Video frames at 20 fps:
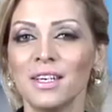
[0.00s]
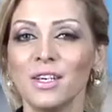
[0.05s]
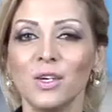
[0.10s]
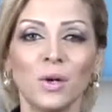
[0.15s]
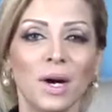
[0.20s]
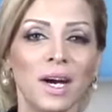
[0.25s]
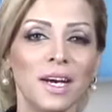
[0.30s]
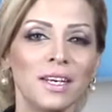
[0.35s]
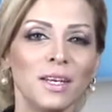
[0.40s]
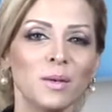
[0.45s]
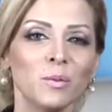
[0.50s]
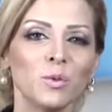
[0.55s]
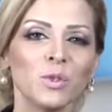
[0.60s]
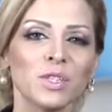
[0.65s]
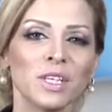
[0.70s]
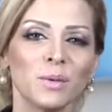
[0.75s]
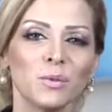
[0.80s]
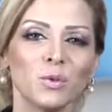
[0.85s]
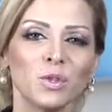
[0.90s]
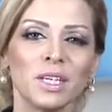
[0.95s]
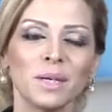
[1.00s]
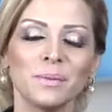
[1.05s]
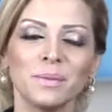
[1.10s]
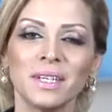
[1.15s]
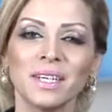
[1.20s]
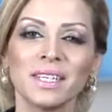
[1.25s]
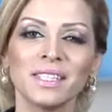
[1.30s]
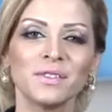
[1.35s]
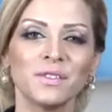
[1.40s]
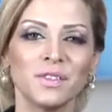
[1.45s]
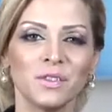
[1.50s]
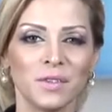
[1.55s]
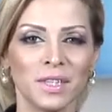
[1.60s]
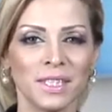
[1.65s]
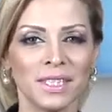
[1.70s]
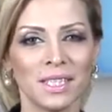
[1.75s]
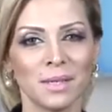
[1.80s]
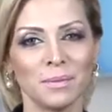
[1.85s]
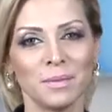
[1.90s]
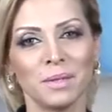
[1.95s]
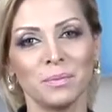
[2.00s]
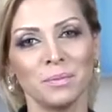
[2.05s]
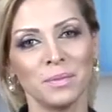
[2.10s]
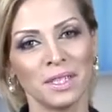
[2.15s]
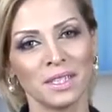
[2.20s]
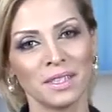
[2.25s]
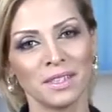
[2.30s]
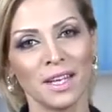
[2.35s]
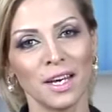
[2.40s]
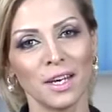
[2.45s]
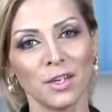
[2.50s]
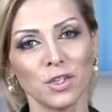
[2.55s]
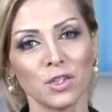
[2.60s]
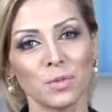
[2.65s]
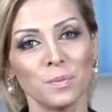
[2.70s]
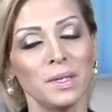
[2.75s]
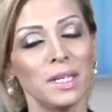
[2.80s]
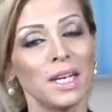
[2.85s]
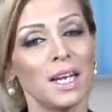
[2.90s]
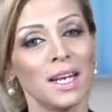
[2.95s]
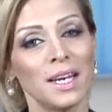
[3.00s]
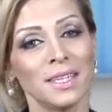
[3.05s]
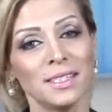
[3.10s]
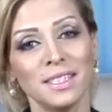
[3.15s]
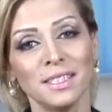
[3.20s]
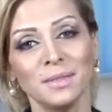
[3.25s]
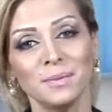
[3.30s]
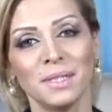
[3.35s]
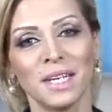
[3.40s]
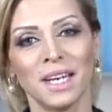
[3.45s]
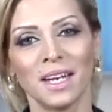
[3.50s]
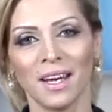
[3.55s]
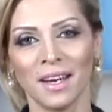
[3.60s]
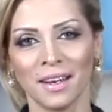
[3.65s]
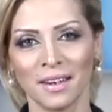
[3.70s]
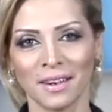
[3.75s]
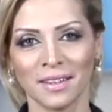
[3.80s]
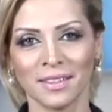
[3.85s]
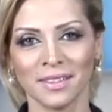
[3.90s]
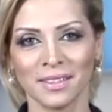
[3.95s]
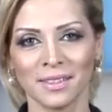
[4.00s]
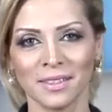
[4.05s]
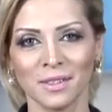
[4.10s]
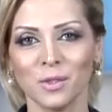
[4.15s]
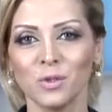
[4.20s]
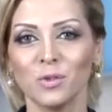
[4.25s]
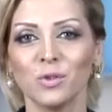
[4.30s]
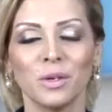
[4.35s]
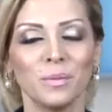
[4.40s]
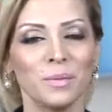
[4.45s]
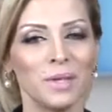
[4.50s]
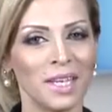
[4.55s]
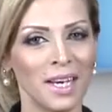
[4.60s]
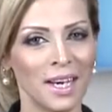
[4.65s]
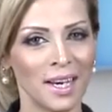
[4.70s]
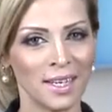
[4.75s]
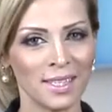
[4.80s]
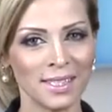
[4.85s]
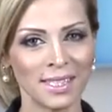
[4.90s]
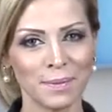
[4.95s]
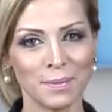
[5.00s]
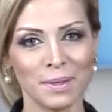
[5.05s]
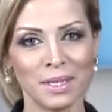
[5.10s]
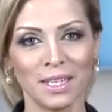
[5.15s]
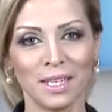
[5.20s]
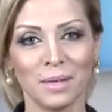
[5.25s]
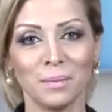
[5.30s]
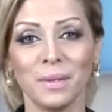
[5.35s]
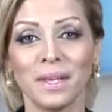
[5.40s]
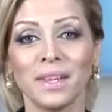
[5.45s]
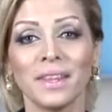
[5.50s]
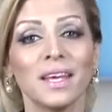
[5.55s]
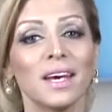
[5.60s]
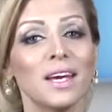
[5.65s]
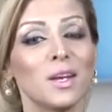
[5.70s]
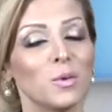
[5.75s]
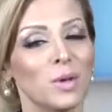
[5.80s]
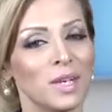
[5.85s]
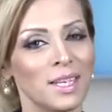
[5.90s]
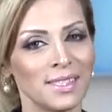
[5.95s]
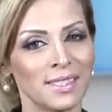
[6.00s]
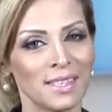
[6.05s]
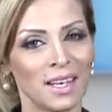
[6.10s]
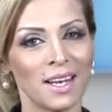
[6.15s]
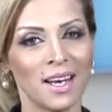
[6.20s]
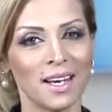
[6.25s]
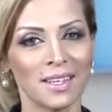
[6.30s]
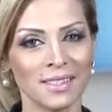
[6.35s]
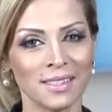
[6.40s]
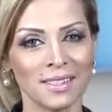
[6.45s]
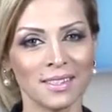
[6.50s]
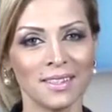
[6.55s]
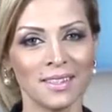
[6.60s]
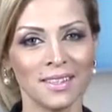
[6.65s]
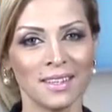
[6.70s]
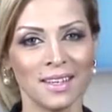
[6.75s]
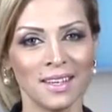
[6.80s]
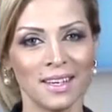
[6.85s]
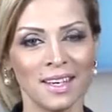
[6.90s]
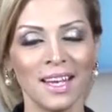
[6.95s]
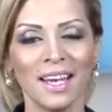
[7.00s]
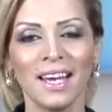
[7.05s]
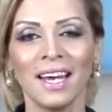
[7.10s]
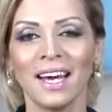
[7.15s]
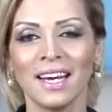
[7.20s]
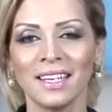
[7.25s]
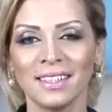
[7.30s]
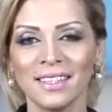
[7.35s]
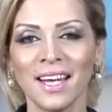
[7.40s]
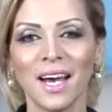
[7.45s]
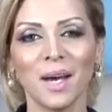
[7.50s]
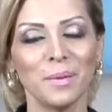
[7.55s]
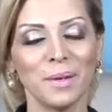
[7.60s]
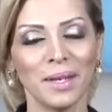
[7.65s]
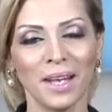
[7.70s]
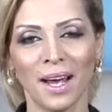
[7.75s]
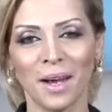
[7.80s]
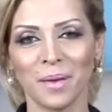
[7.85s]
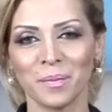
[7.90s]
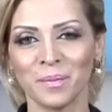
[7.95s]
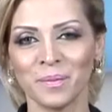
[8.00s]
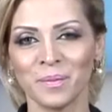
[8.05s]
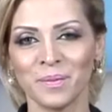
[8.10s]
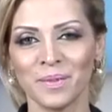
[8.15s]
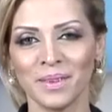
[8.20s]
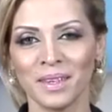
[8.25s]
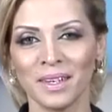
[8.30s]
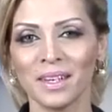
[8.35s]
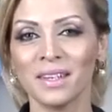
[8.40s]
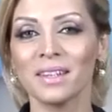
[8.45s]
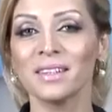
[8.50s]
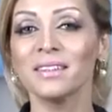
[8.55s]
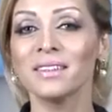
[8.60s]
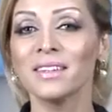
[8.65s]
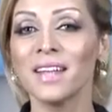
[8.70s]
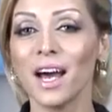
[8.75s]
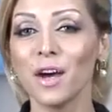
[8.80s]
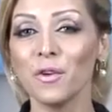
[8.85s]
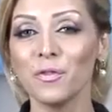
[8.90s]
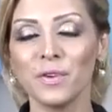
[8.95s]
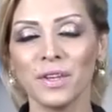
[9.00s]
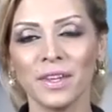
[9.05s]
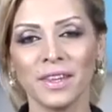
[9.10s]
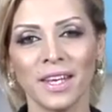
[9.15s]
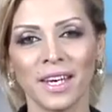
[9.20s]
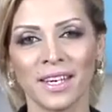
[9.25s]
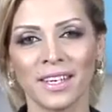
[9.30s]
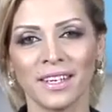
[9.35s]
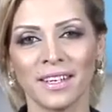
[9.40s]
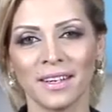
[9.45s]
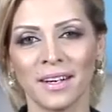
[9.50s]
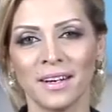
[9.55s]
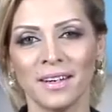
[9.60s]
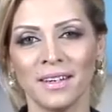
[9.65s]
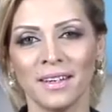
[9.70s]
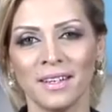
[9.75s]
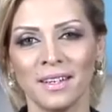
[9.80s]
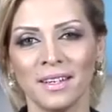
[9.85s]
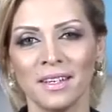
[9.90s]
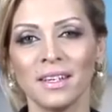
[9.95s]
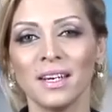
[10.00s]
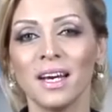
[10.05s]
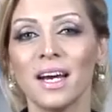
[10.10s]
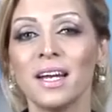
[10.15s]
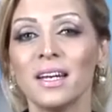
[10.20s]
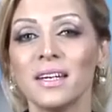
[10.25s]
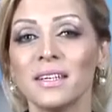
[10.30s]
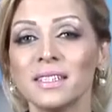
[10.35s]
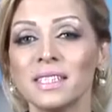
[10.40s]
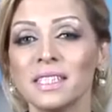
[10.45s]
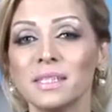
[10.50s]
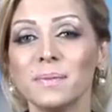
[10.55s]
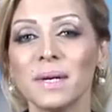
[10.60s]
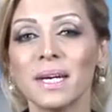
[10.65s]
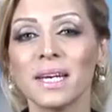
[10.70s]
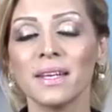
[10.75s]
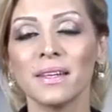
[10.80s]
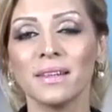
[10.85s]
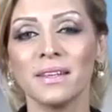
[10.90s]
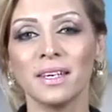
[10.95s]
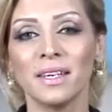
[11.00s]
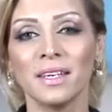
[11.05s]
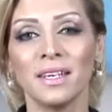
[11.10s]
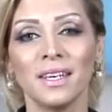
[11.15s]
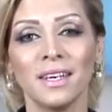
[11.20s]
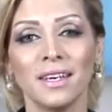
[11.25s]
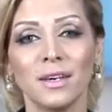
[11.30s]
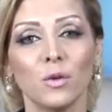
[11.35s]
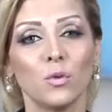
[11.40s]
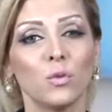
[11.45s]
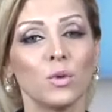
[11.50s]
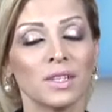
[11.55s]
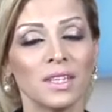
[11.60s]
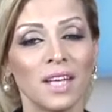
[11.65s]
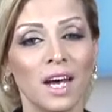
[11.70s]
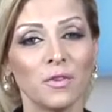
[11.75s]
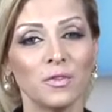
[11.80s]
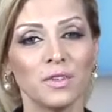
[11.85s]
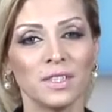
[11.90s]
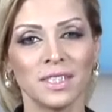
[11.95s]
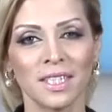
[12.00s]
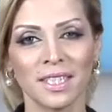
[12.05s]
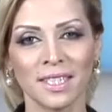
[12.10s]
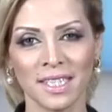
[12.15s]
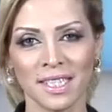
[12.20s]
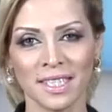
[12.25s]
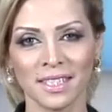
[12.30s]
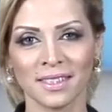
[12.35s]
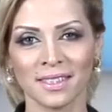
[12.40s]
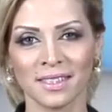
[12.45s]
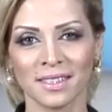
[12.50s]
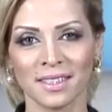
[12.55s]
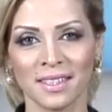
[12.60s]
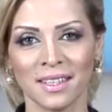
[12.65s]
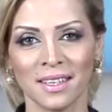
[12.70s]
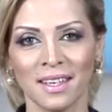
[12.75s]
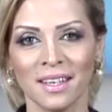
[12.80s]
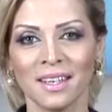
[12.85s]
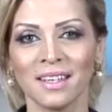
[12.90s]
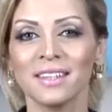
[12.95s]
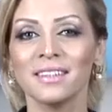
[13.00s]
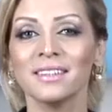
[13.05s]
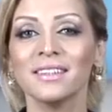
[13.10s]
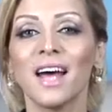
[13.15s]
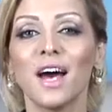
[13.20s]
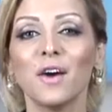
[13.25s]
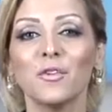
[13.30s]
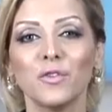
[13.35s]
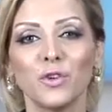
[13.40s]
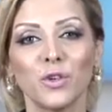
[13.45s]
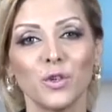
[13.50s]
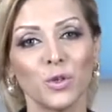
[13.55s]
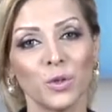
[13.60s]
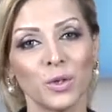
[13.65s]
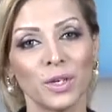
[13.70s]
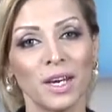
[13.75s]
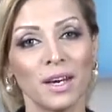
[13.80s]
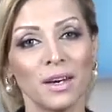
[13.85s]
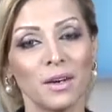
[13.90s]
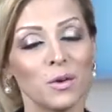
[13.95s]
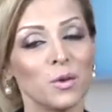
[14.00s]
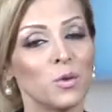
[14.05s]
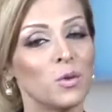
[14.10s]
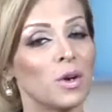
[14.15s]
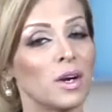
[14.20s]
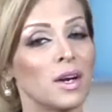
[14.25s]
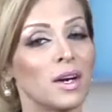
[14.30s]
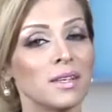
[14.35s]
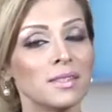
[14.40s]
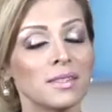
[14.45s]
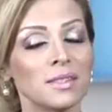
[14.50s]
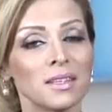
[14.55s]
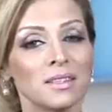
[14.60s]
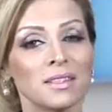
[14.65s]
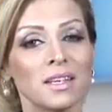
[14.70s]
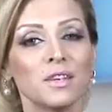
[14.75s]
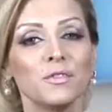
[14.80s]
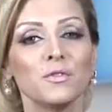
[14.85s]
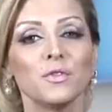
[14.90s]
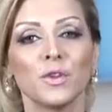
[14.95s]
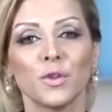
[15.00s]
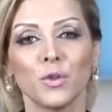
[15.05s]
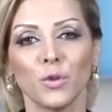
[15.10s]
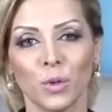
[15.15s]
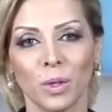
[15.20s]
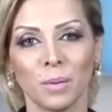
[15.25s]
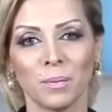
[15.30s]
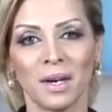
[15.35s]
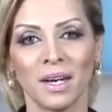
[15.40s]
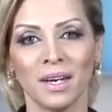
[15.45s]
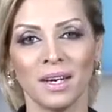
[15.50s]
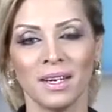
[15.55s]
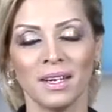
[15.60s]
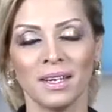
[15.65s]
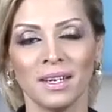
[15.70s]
يعاني المصابون بنقص في فيتامين بي 12 من العديد من الأعراض ومنها على سبيل المثال وليس الحصر التعب العام، ضعف الذاكرة، الارتباك الذهني وضعف التركيز، ضعف الرؤية وخاصة في الظلمة،